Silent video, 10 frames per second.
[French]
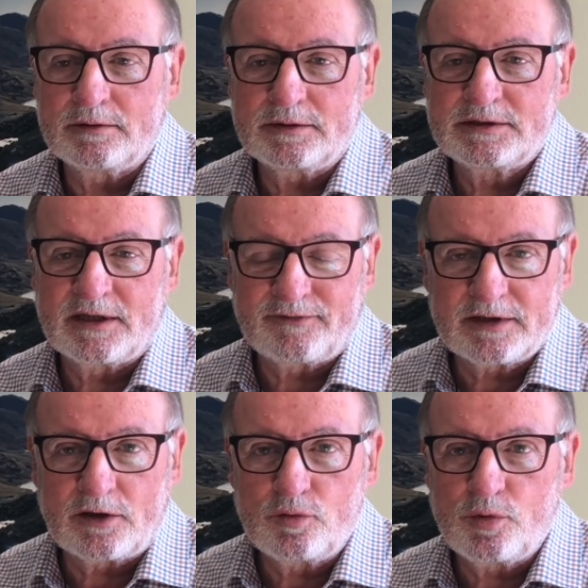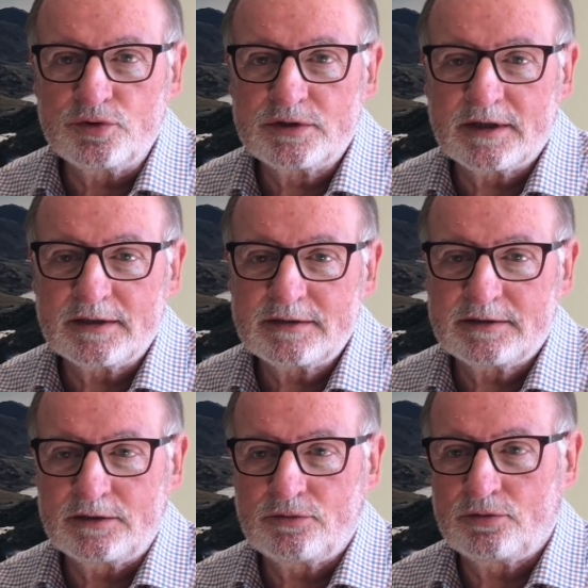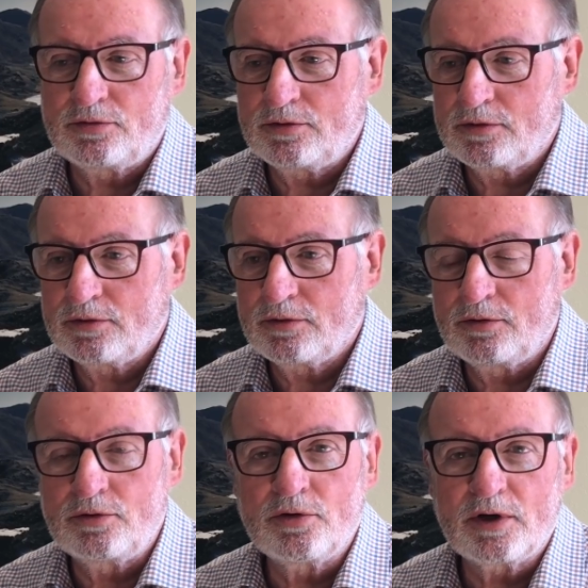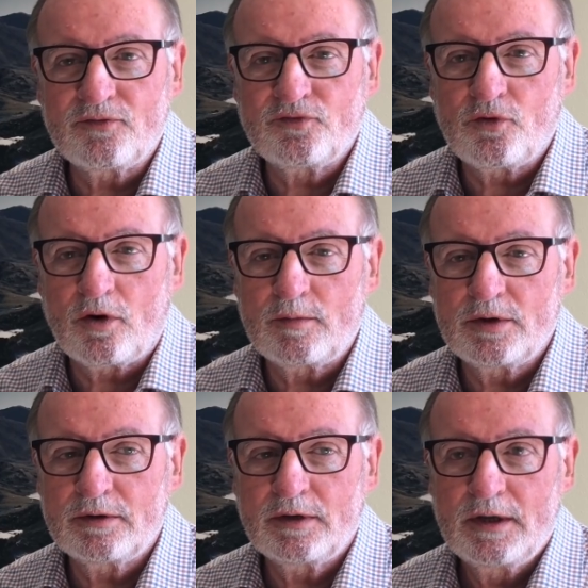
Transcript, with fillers: Ça va dans le bon sens, c'est une, réforme